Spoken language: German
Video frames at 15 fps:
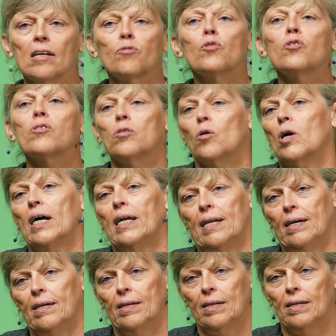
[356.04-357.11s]
das wusste noch
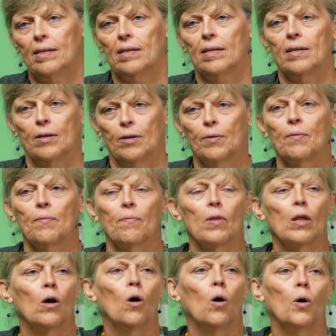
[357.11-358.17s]
keiner. Ja.
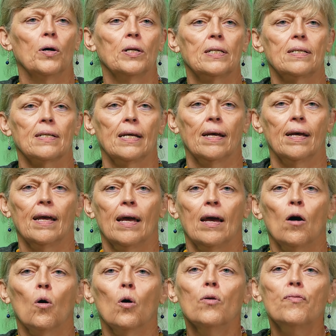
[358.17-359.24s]
Und, äh,
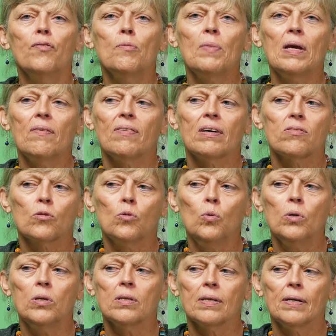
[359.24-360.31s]
und für mich war es
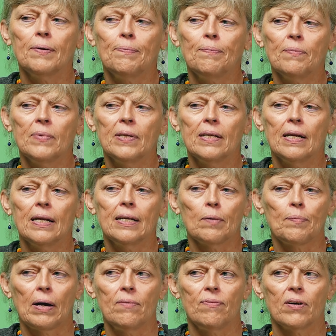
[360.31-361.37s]
gut, ähm, ich
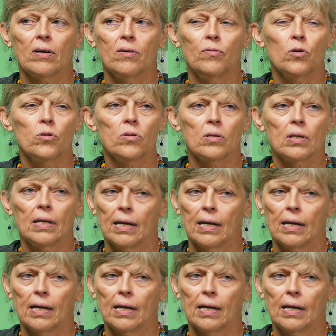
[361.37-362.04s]
habe einfach gewusst,